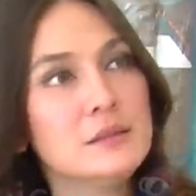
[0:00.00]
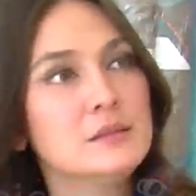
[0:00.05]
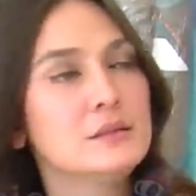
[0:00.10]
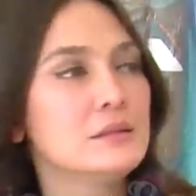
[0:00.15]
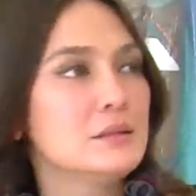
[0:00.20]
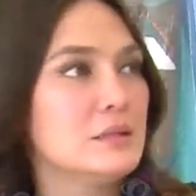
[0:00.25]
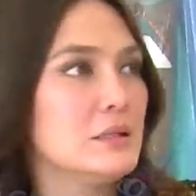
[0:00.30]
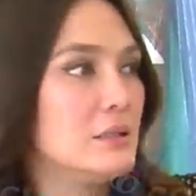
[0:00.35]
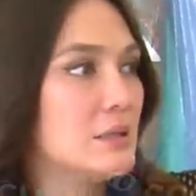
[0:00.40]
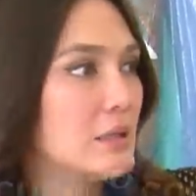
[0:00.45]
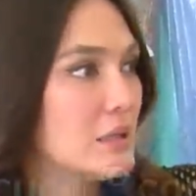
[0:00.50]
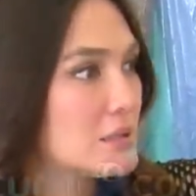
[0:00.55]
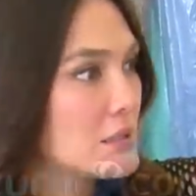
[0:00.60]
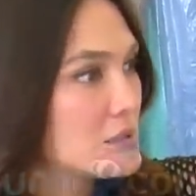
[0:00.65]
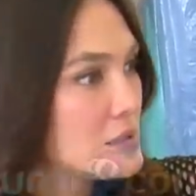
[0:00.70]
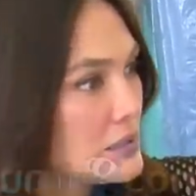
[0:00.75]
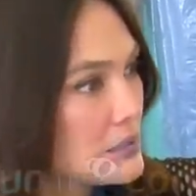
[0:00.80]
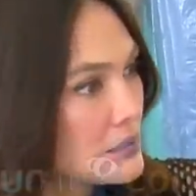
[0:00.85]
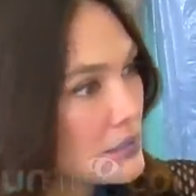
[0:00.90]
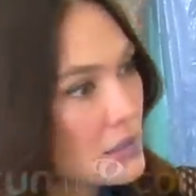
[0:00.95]
terjadi rasa
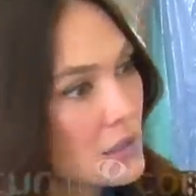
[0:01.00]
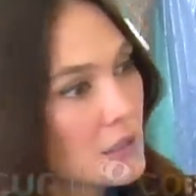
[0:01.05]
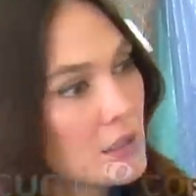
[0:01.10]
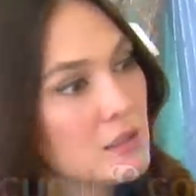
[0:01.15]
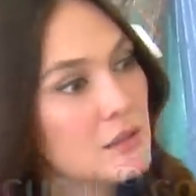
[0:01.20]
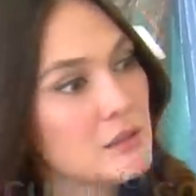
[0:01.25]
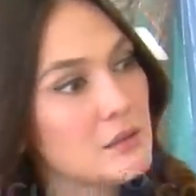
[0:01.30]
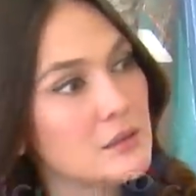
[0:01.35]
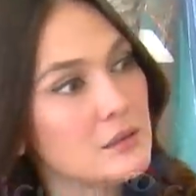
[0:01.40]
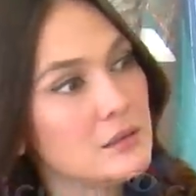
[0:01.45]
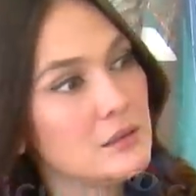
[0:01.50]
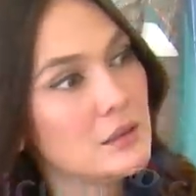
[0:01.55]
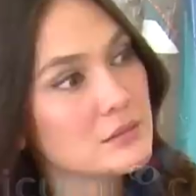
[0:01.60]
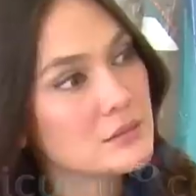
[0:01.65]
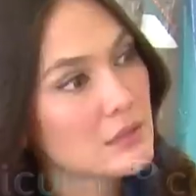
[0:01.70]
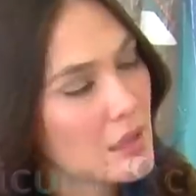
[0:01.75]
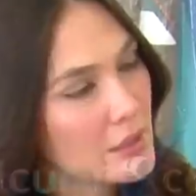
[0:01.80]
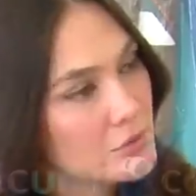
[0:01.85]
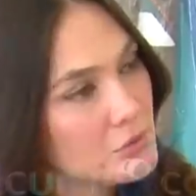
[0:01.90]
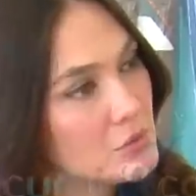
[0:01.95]
cinta ya
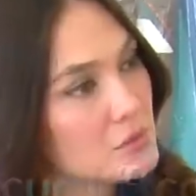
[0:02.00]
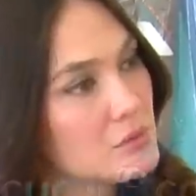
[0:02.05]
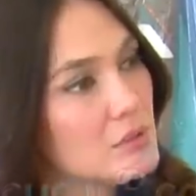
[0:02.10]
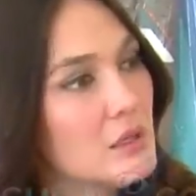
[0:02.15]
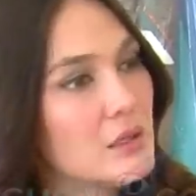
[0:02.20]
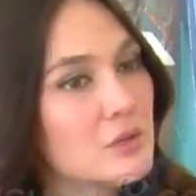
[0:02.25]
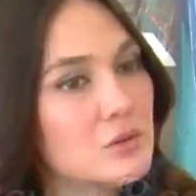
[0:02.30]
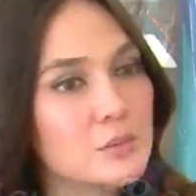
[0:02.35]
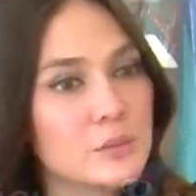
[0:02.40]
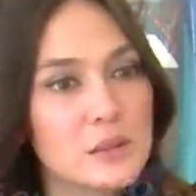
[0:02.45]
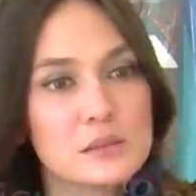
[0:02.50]
selanjutnya itu